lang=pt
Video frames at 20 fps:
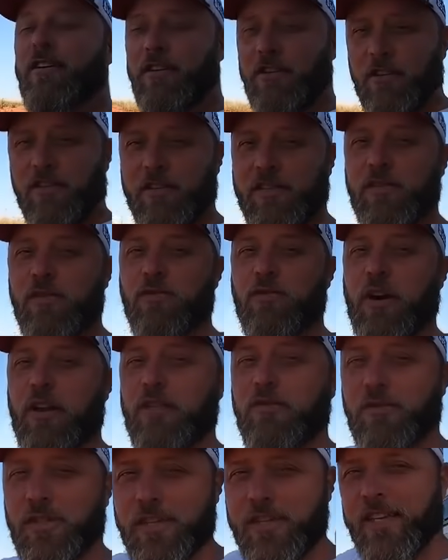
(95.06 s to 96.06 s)
Então vai ser o
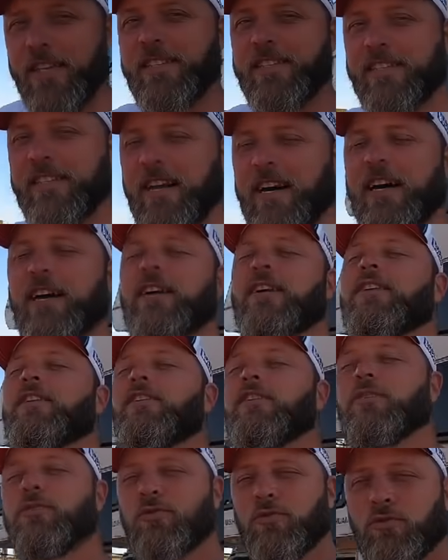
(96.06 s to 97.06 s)
quadro Você está
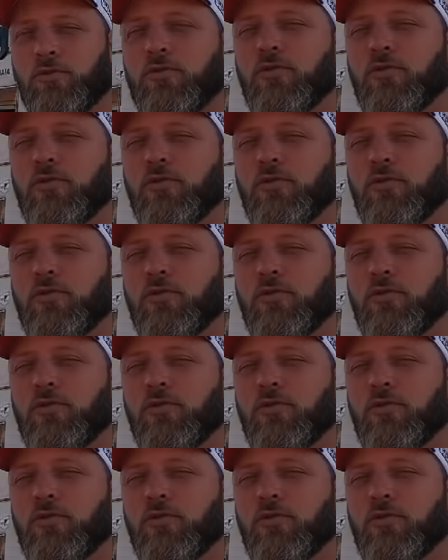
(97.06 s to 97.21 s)
no